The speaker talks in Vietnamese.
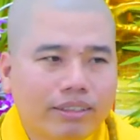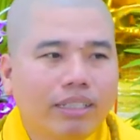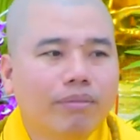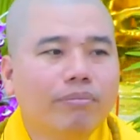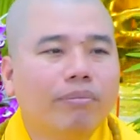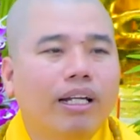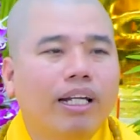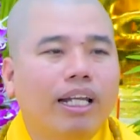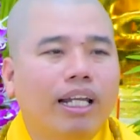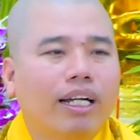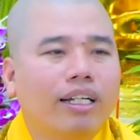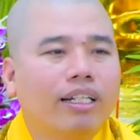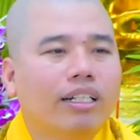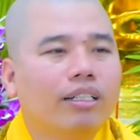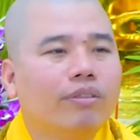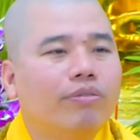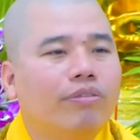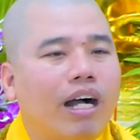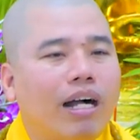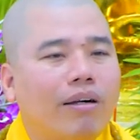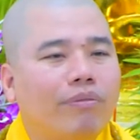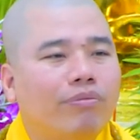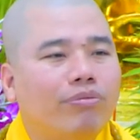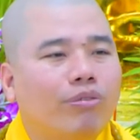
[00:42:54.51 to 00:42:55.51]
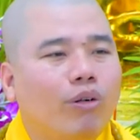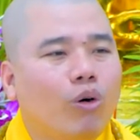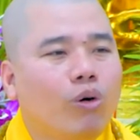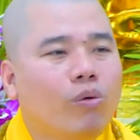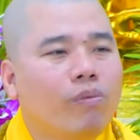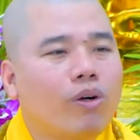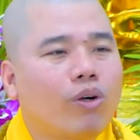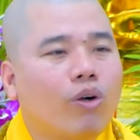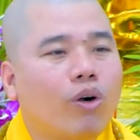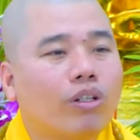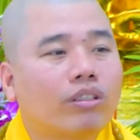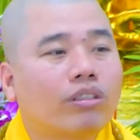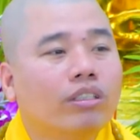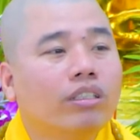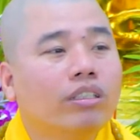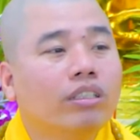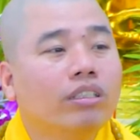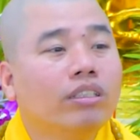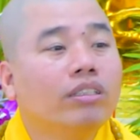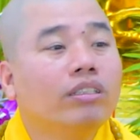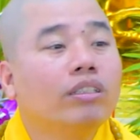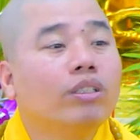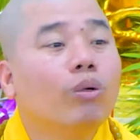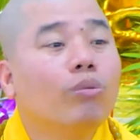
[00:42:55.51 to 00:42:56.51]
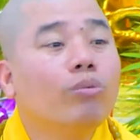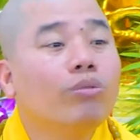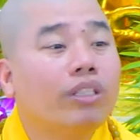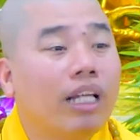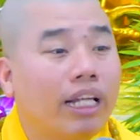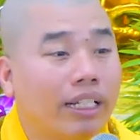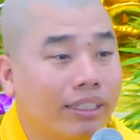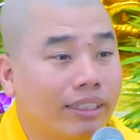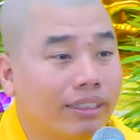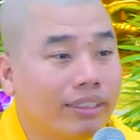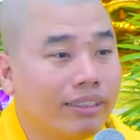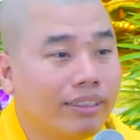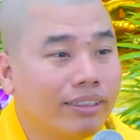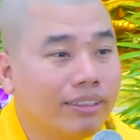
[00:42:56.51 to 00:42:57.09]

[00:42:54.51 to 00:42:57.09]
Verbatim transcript: Tin mình là người phàm phu mà còn thương chúng sanh.